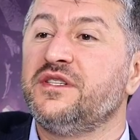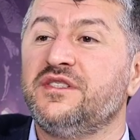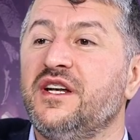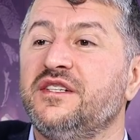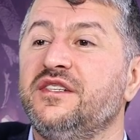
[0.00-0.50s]

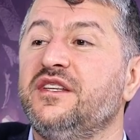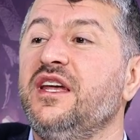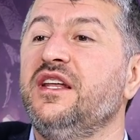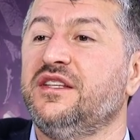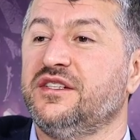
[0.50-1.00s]
meselesi
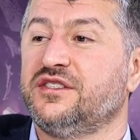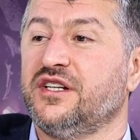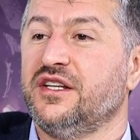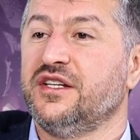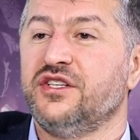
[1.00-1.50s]
değildir
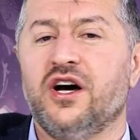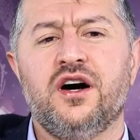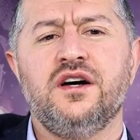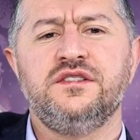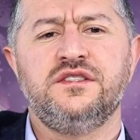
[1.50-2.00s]
sadece.
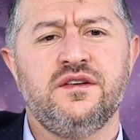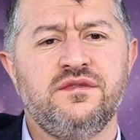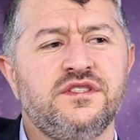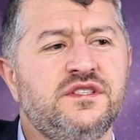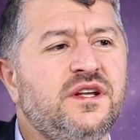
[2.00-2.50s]
Ağaç
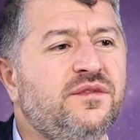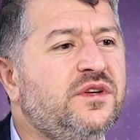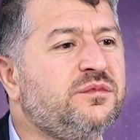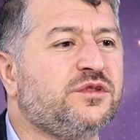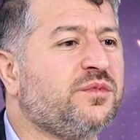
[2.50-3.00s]
sevgisini
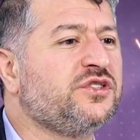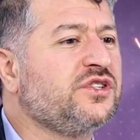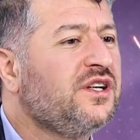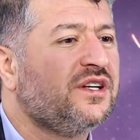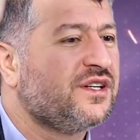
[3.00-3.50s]
Efendimiz
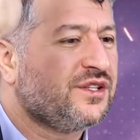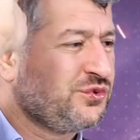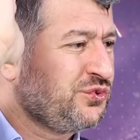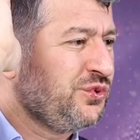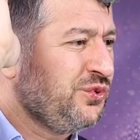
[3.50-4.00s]
başka
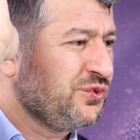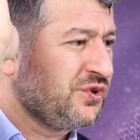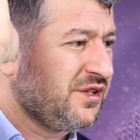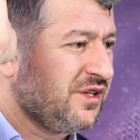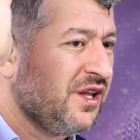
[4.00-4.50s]
yerlerde söylüyor
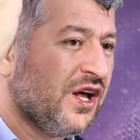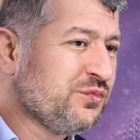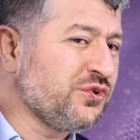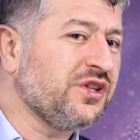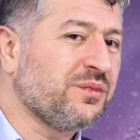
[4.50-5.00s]
zaten.
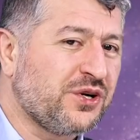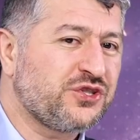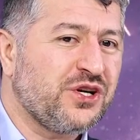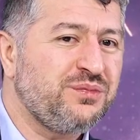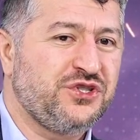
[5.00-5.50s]
Burada
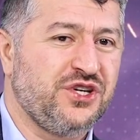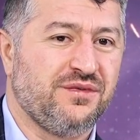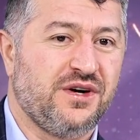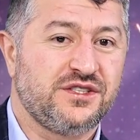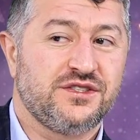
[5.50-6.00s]
başka bir
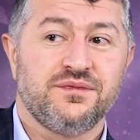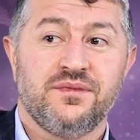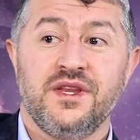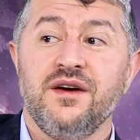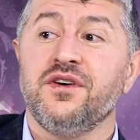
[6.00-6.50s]
şey var.
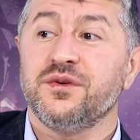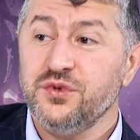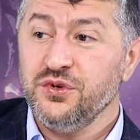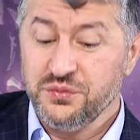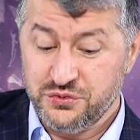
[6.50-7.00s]
Ne var
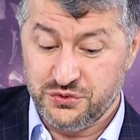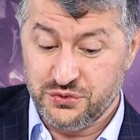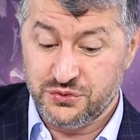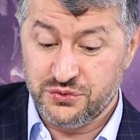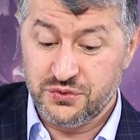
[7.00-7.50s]
biliyor
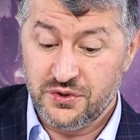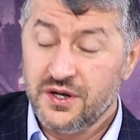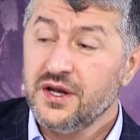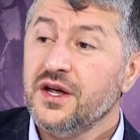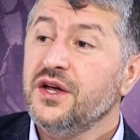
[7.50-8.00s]
musunuz?
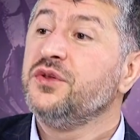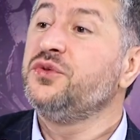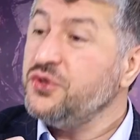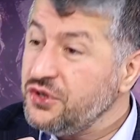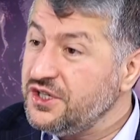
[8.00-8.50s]

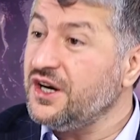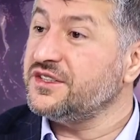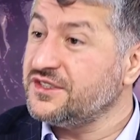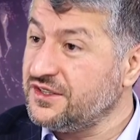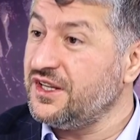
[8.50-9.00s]
Diyor ki
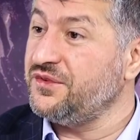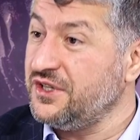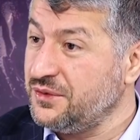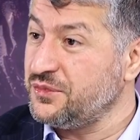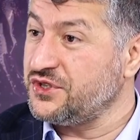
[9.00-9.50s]
aslında
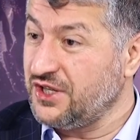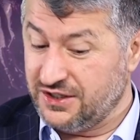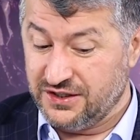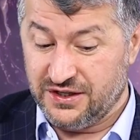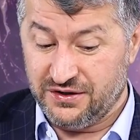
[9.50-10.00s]
Efendimiz
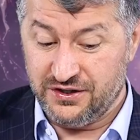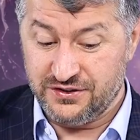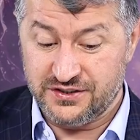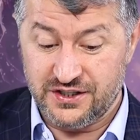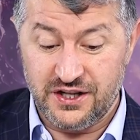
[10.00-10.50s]
sallallahu aleyhi
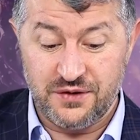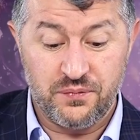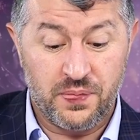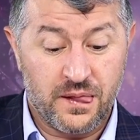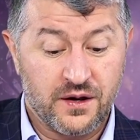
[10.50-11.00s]
ve
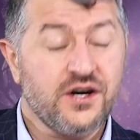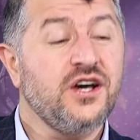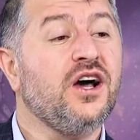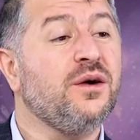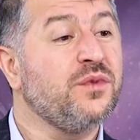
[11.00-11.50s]
sellem
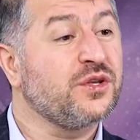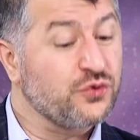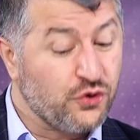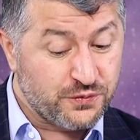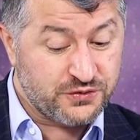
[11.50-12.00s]
Kıyamet
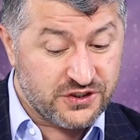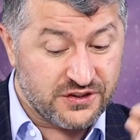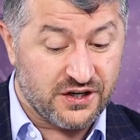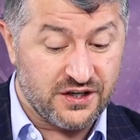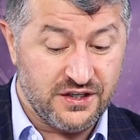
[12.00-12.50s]

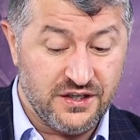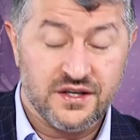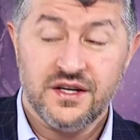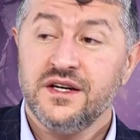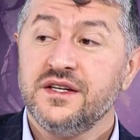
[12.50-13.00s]
kopsa
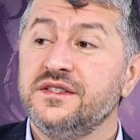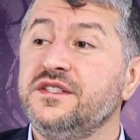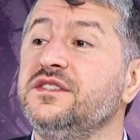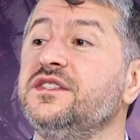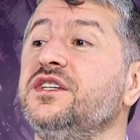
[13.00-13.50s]
dahi
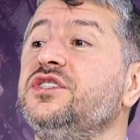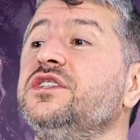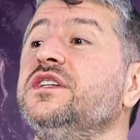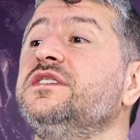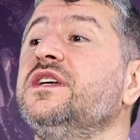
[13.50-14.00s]
siz
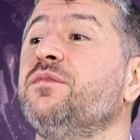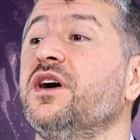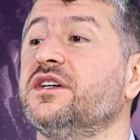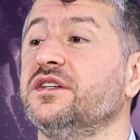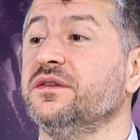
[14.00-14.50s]
işinize
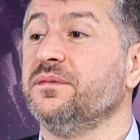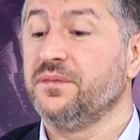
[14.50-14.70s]
bakın.